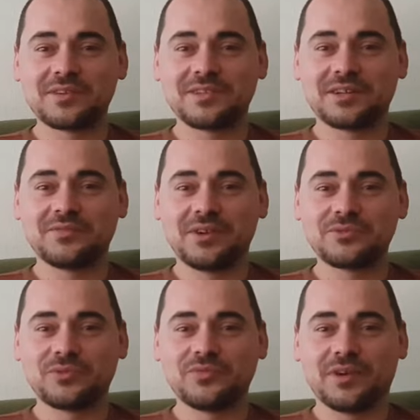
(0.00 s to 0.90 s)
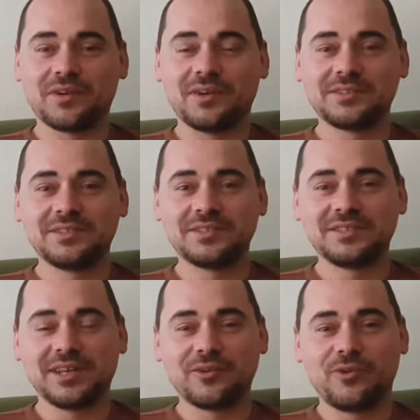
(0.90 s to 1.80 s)
Zart var, zurt var. Atını
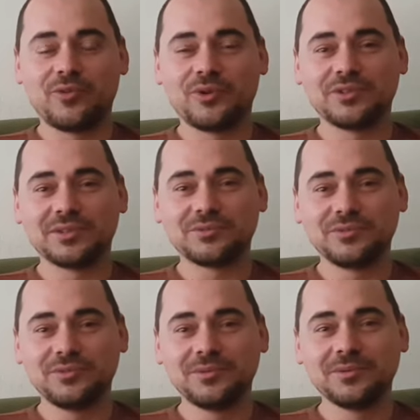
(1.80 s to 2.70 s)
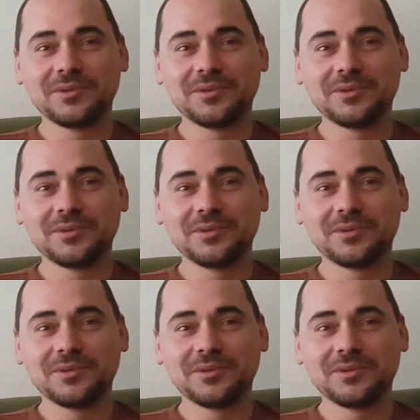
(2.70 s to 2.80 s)
siken kovboydan tut.